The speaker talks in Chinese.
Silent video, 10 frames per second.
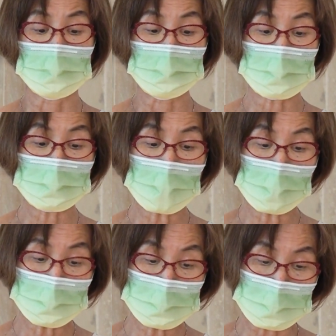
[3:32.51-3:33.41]
你们
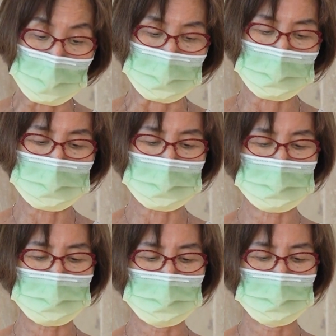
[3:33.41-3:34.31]
要小
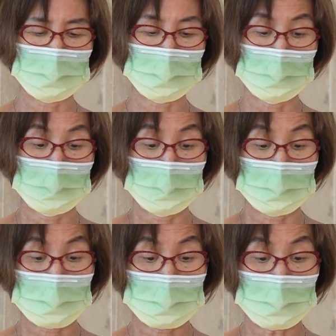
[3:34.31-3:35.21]
心，
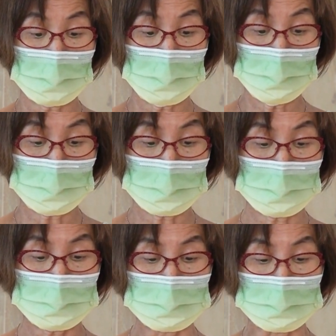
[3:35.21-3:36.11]
免得有
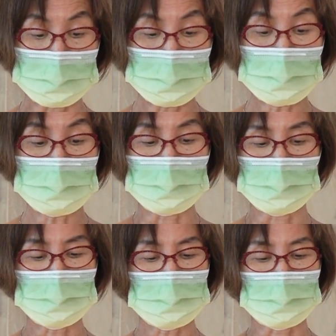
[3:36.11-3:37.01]
人以骗人
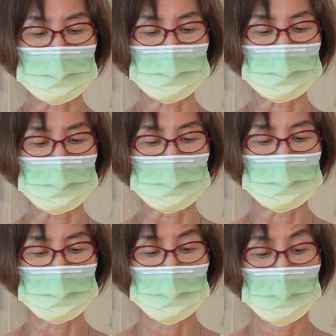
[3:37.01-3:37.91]
的哲学、
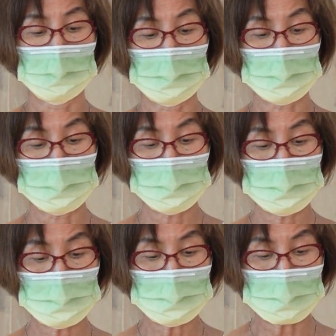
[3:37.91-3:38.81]
以
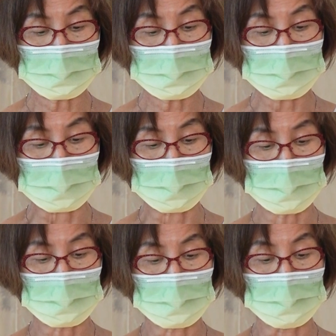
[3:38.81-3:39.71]
虚伪的言
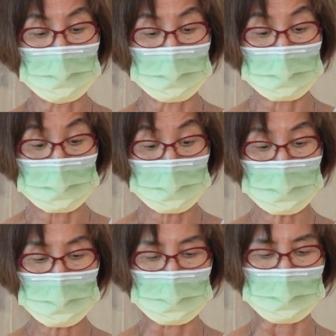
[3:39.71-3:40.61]
论迷
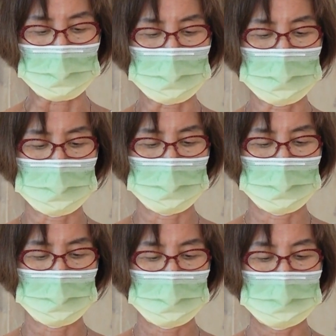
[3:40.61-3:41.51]
住你们，
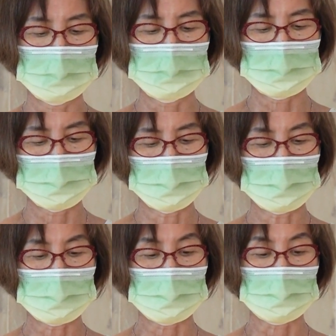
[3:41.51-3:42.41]
因
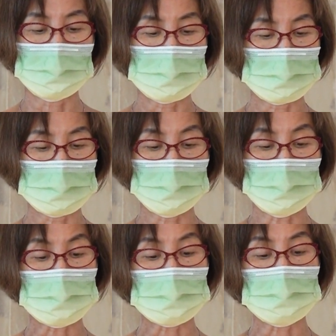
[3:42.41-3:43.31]
为那些
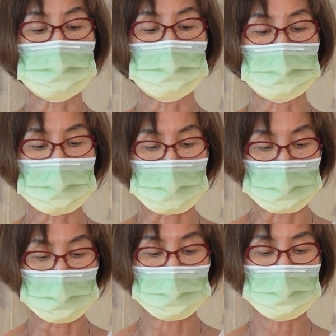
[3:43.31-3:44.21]
都是
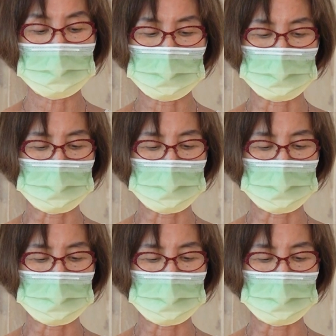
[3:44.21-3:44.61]
人的